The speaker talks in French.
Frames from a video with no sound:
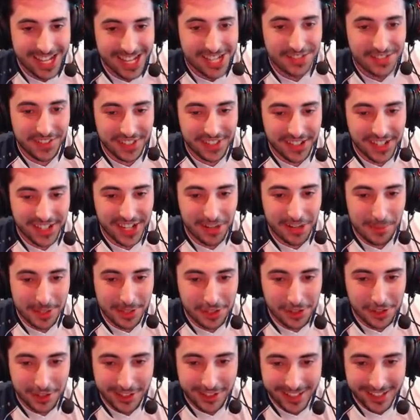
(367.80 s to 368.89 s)
je vais tanker le
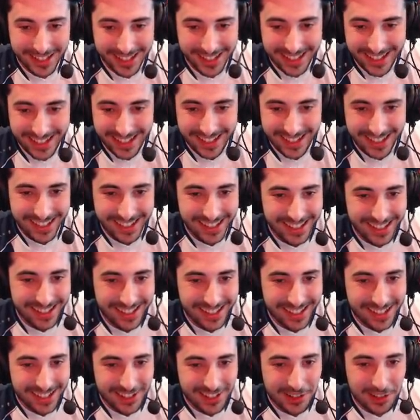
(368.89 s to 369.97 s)
maneur.
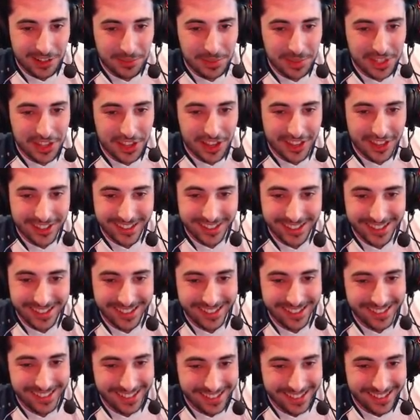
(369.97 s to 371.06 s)
Le mineur.
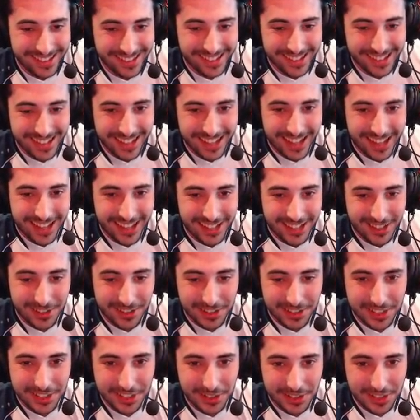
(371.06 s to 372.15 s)

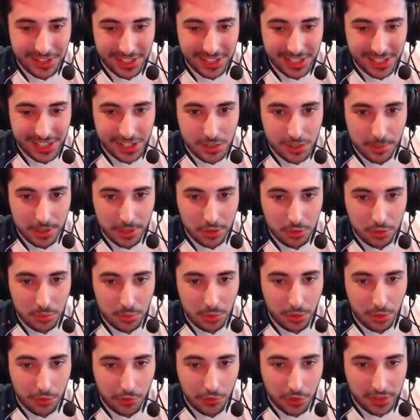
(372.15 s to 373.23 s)
Ok, ok. Je vais mettre une boule
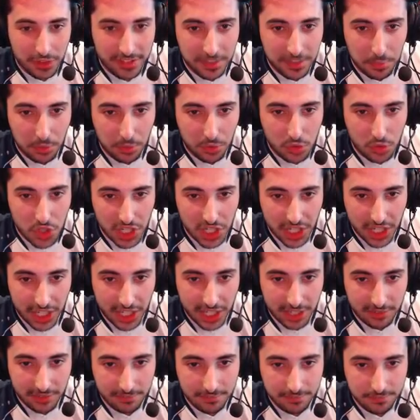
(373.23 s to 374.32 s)
de feu ici pour tout gérer.
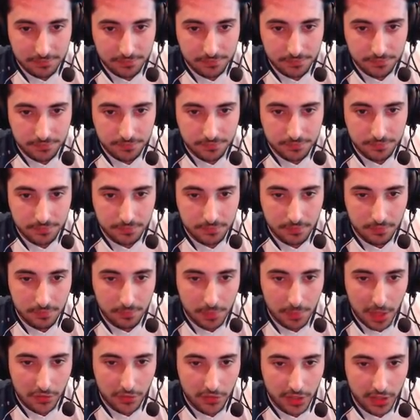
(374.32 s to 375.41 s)

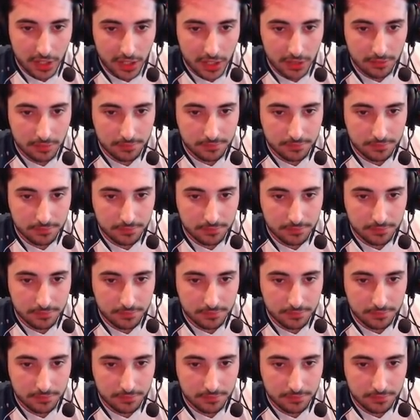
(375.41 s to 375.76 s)
Parfait.